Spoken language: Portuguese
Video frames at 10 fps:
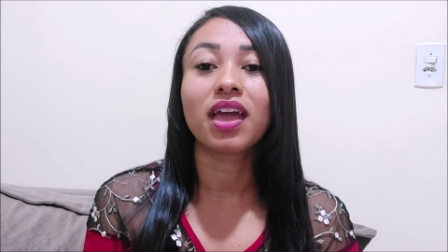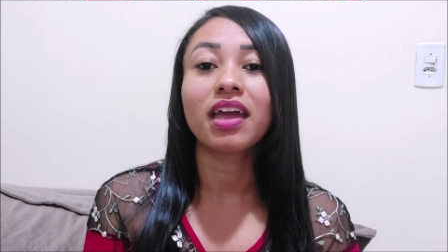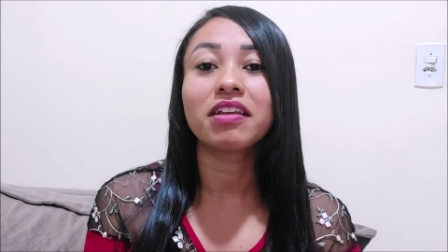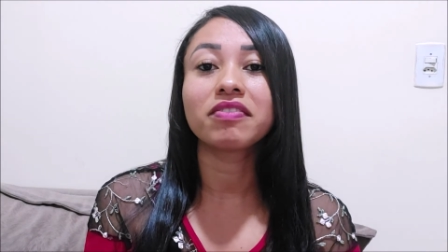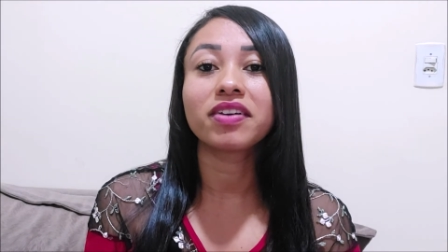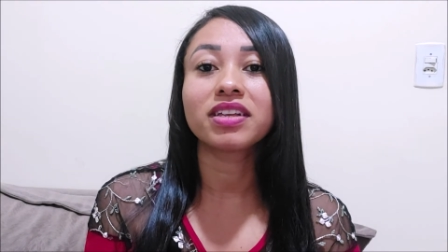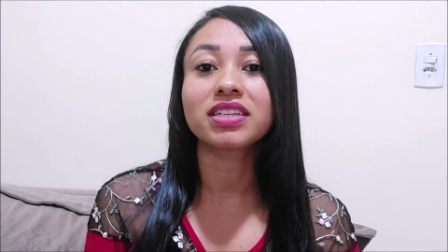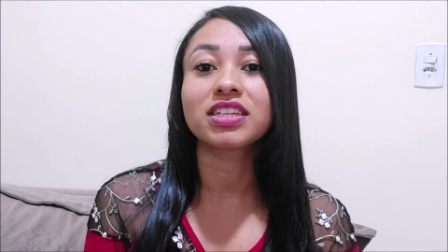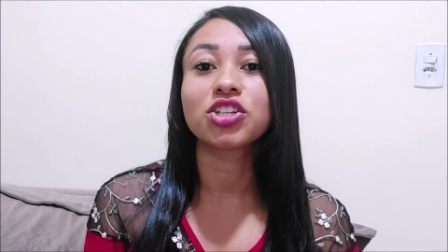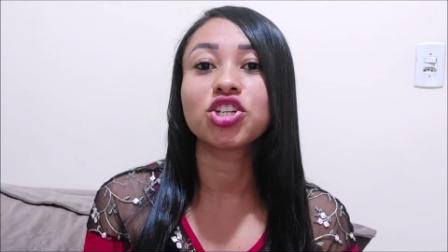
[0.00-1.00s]
Ele fez
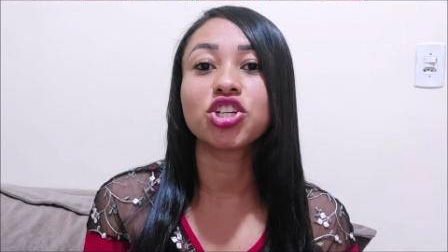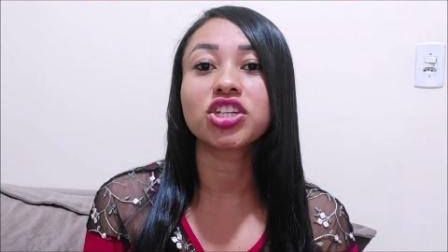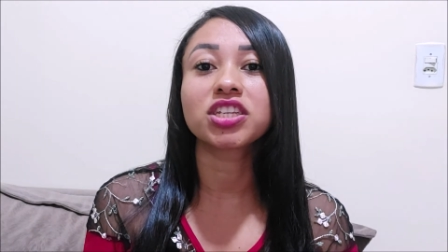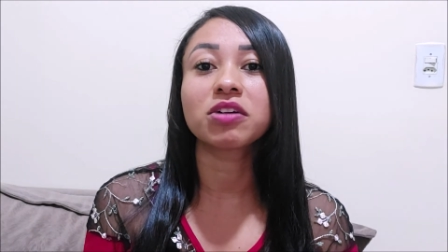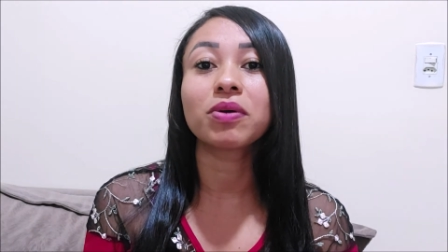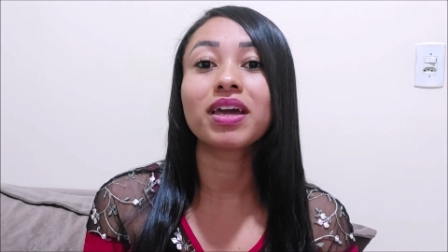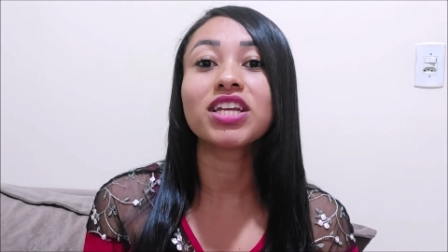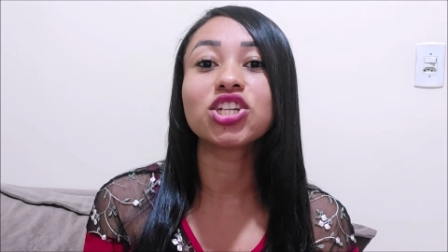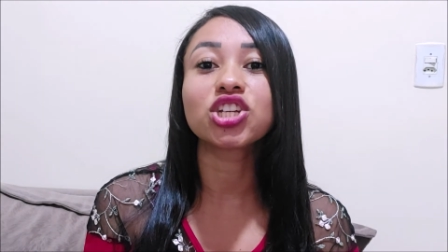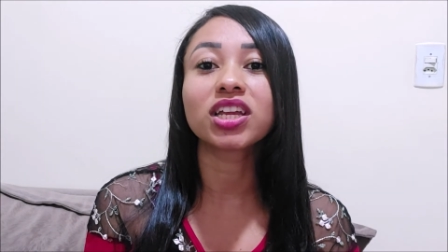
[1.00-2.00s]
essa distinção
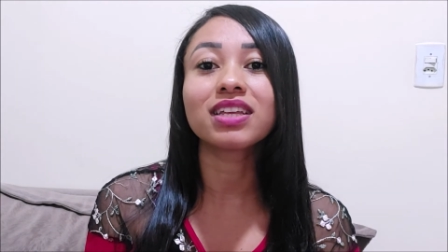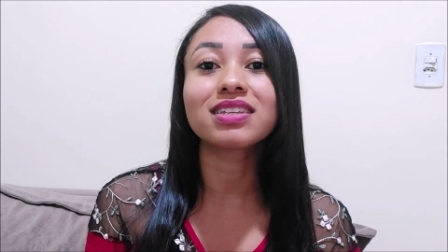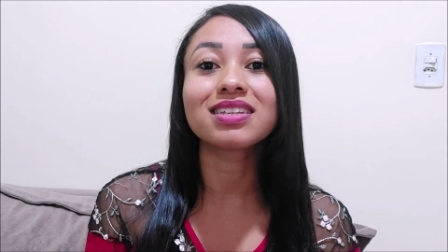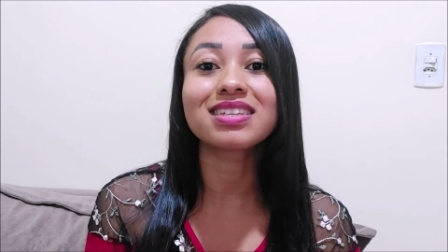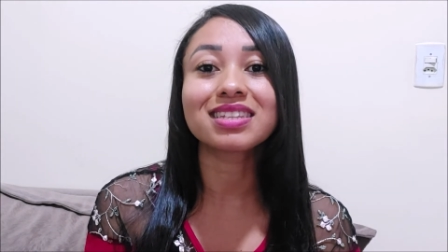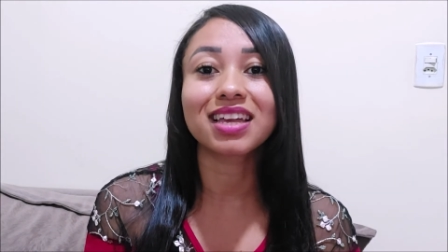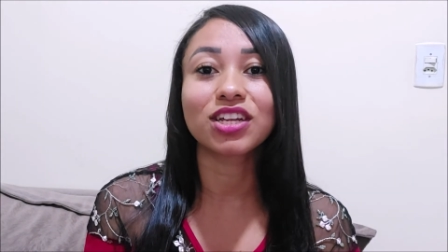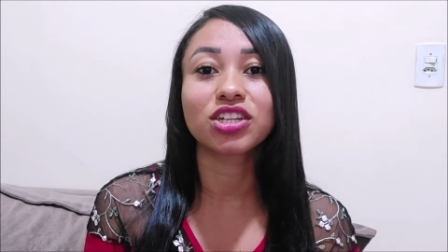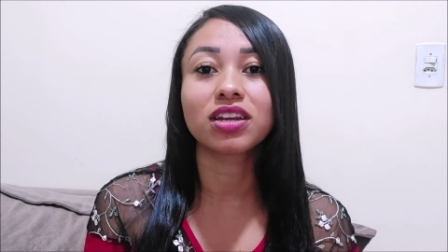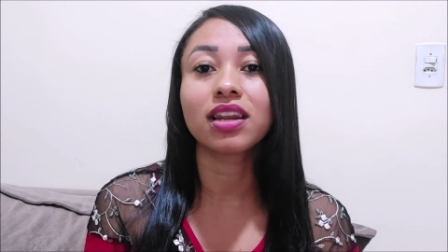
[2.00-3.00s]
em Gênesis 7,